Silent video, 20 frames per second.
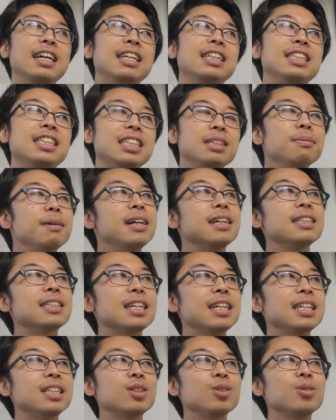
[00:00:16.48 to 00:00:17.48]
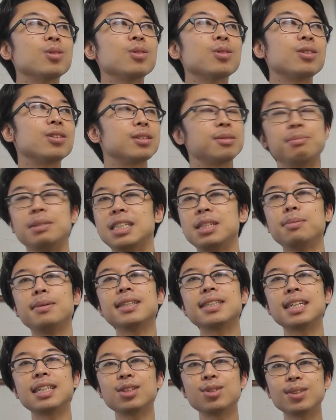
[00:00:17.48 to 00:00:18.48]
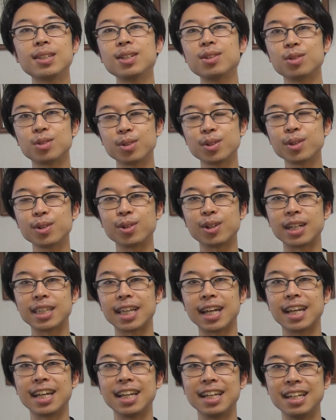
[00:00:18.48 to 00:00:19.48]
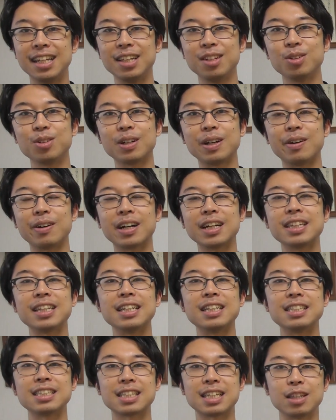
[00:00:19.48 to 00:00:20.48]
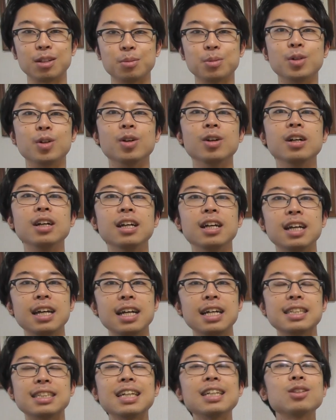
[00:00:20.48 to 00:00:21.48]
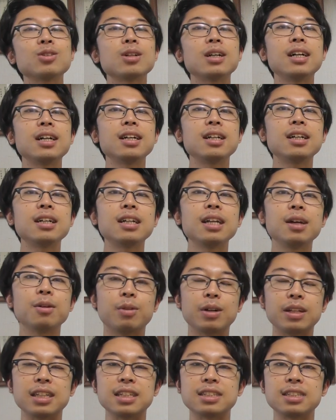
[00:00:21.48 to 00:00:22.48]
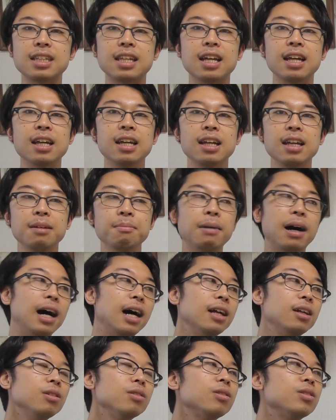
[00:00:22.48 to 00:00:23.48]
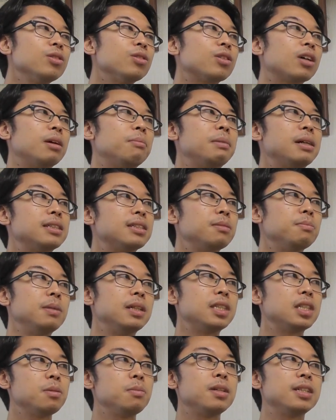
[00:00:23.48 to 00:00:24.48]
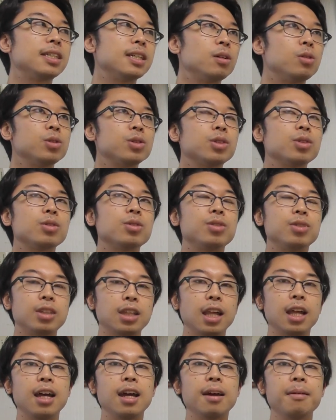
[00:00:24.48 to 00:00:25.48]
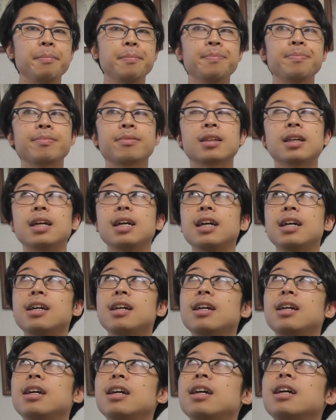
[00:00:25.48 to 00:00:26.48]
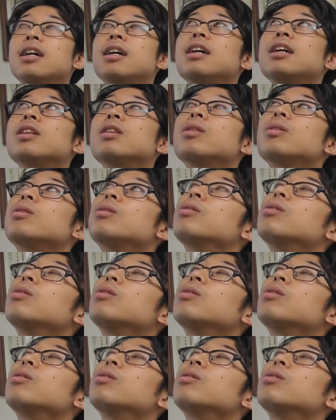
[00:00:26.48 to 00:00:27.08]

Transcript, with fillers: 一番最初の頃、一番最初っていうのをどのあたりに言うかわかんないですけども、最初彼はですね、歩くのがまずめちゃめちゃ遅くて、歩